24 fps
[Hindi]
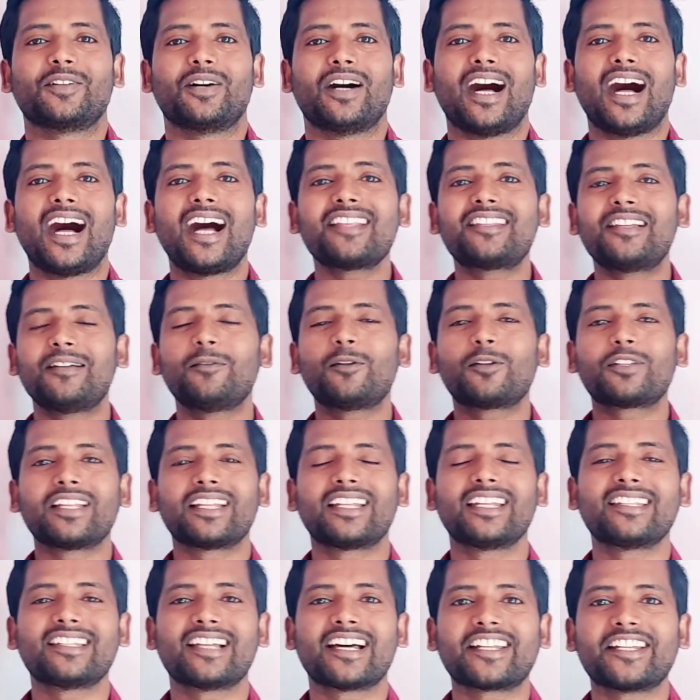तो आज हम लोग
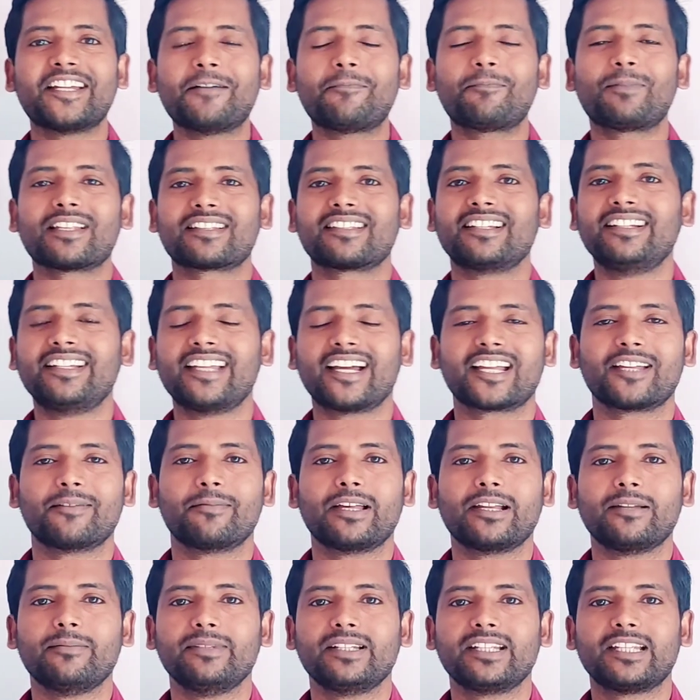देखने जा रहे हैं प्लेसेंटा के
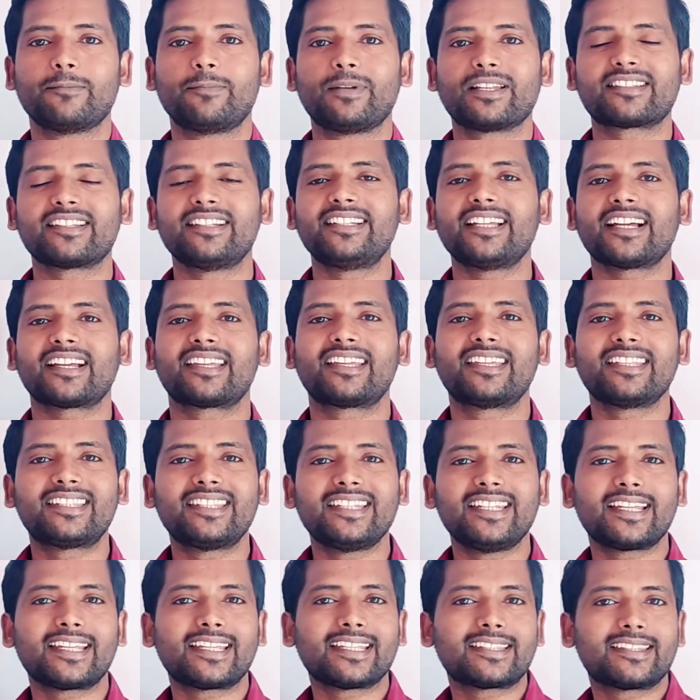बारे में कि प्लेसेंटा
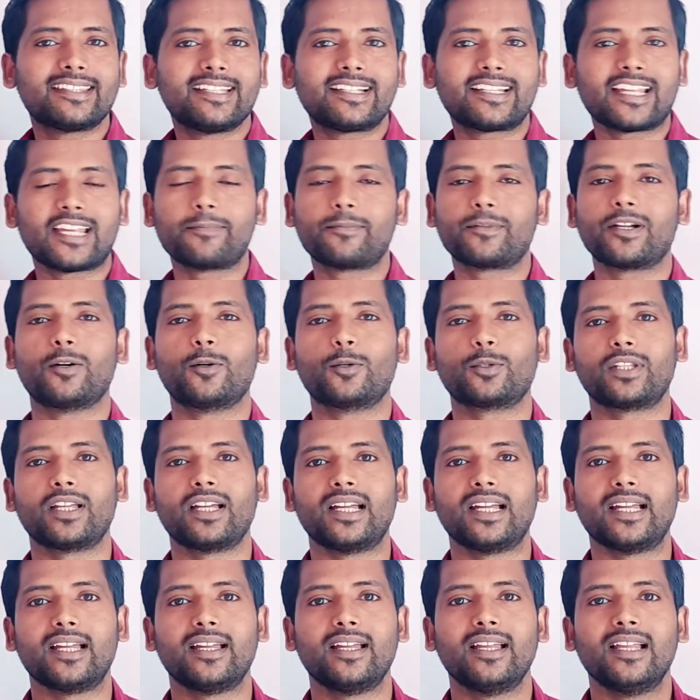कितने कितने टाइप का
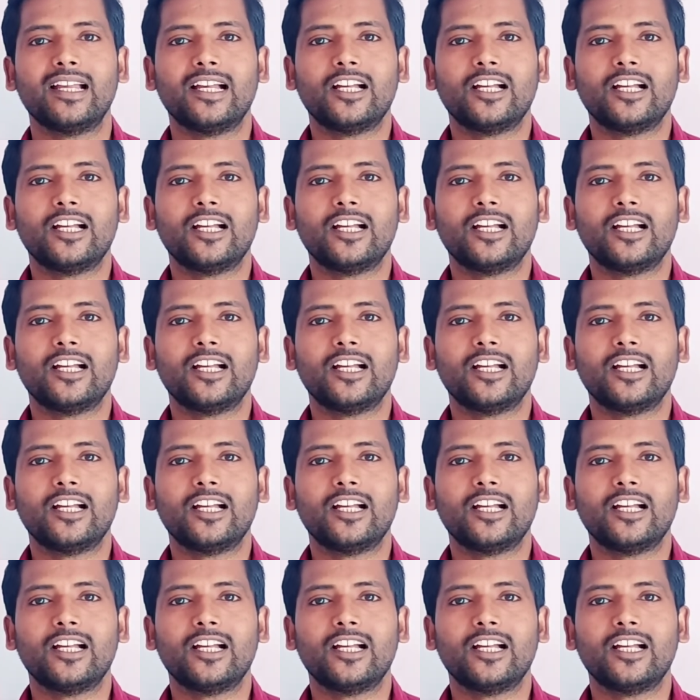होता है